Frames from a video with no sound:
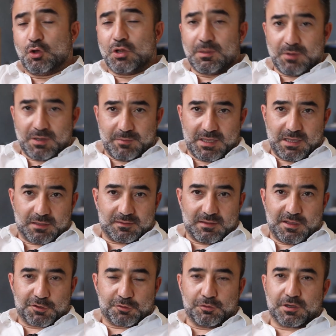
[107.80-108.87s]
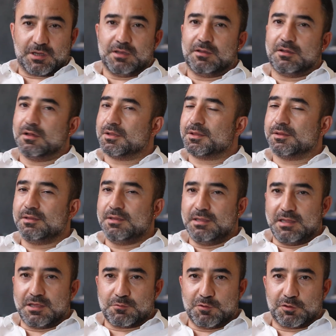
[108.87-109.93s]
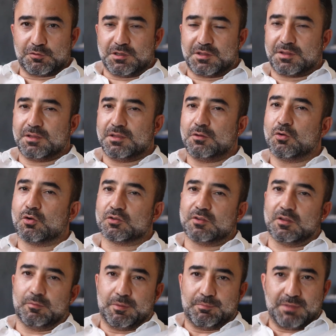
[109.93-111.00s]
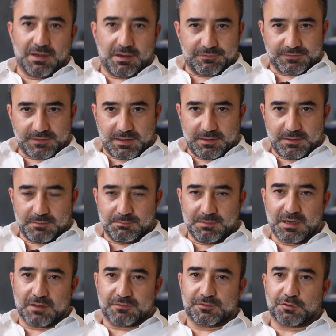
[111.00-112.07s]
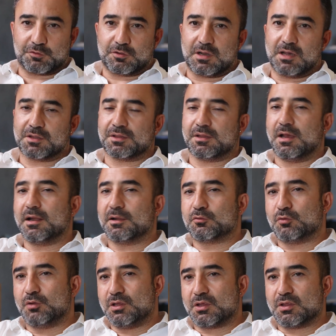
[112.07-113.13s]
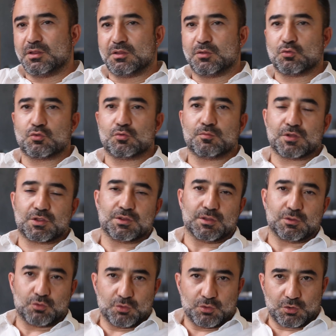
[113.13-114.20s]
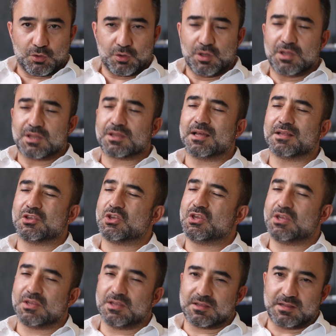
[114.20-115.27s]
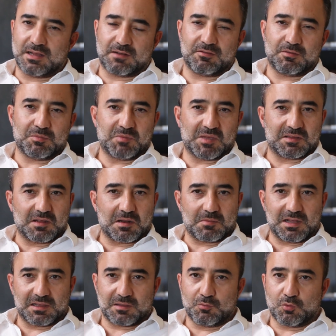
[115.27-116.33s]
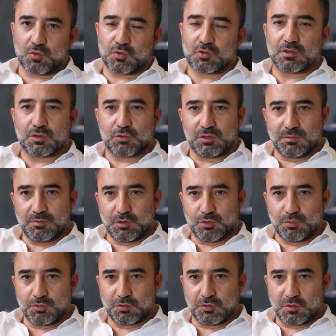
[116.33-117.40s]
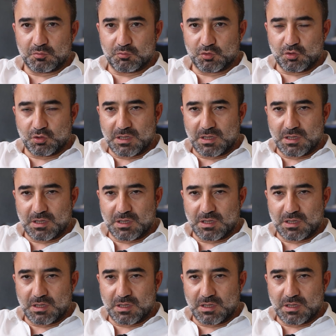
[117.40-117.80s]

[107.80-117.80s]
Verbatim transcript: Böyle bir ameliyattan sonra hastanın iyileşme süresi ortalama 1 hafta bir hafta sonra hasta her türlü işinin gücünün başına dönüyor. Sadece şişlikler ve bir miktar belki morluklar olabiliyor bu, dön- bu